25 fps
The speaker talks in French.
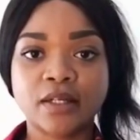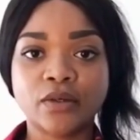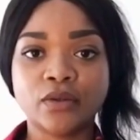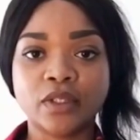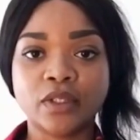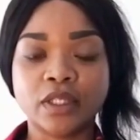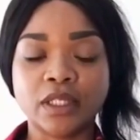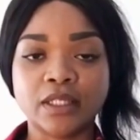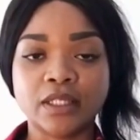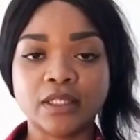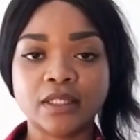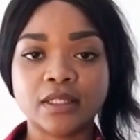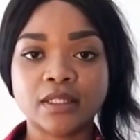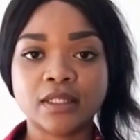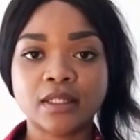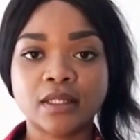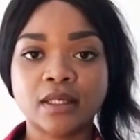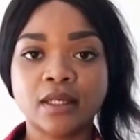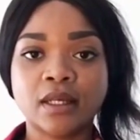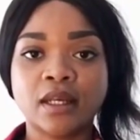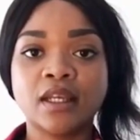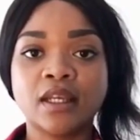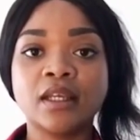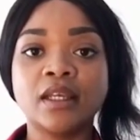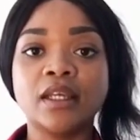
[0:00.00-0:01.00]
Eunice
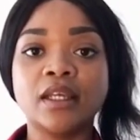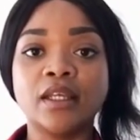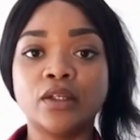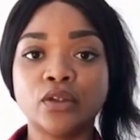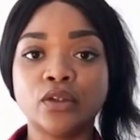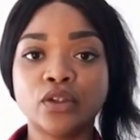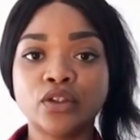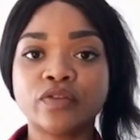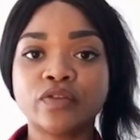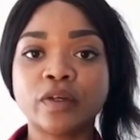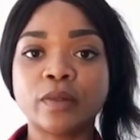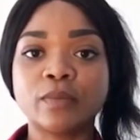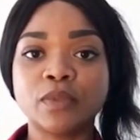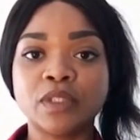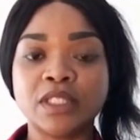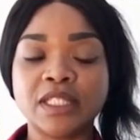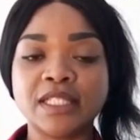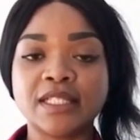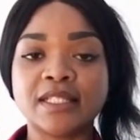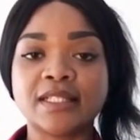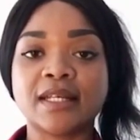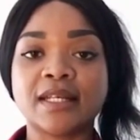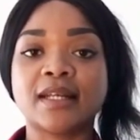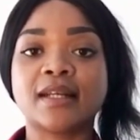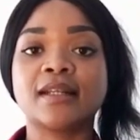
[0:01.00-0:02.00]
e nós vamos
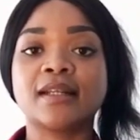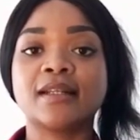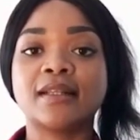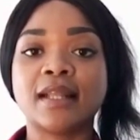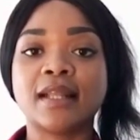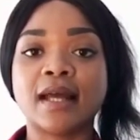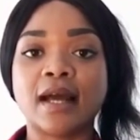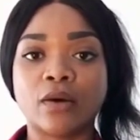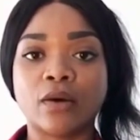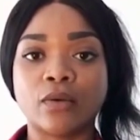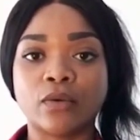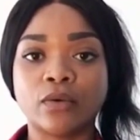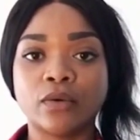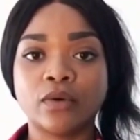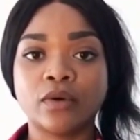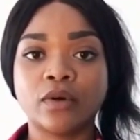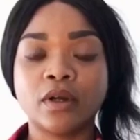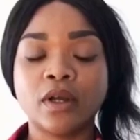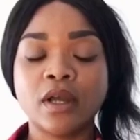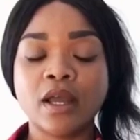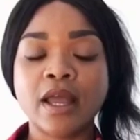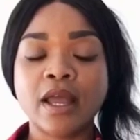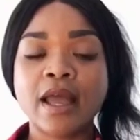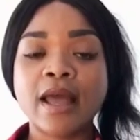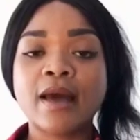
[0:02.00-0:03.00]
non
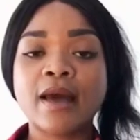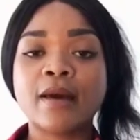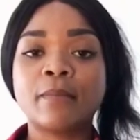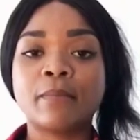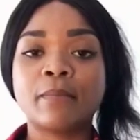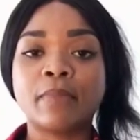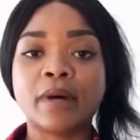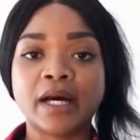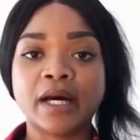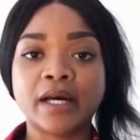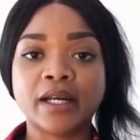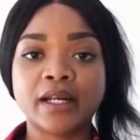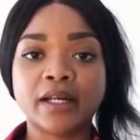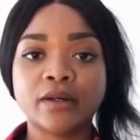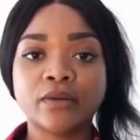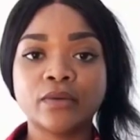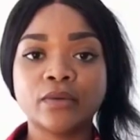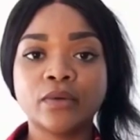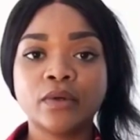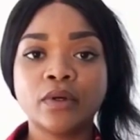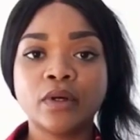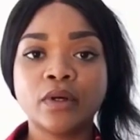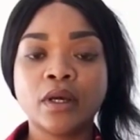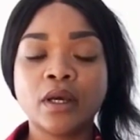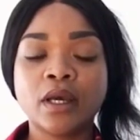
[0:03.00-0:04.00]
par para
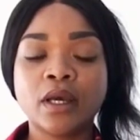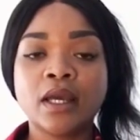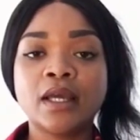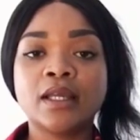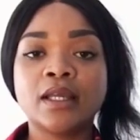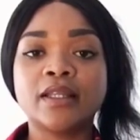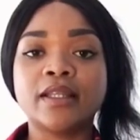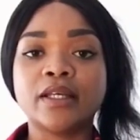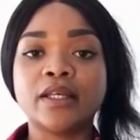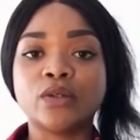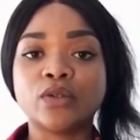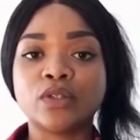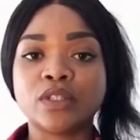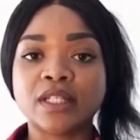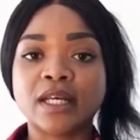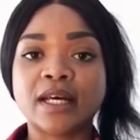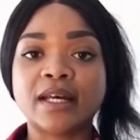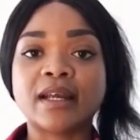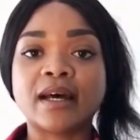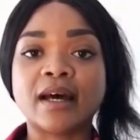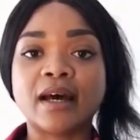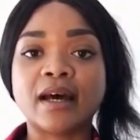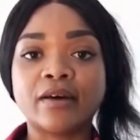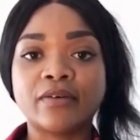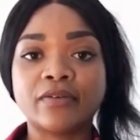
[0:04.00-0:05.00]
de usar
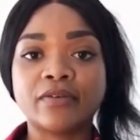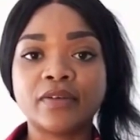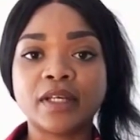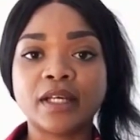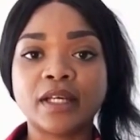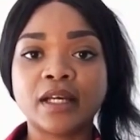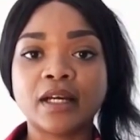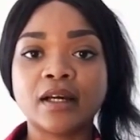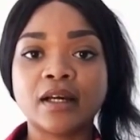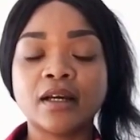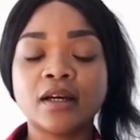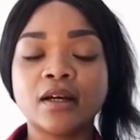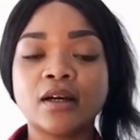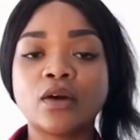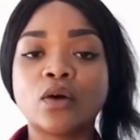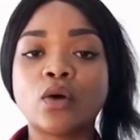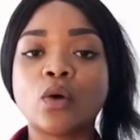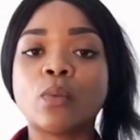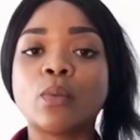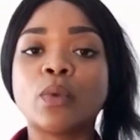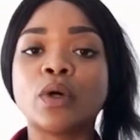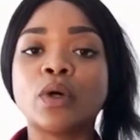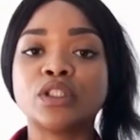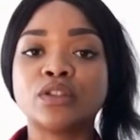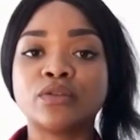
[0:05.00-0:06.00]
a África
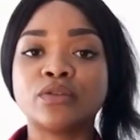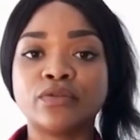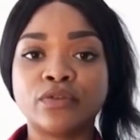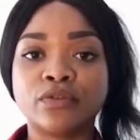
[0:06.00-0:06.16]
como as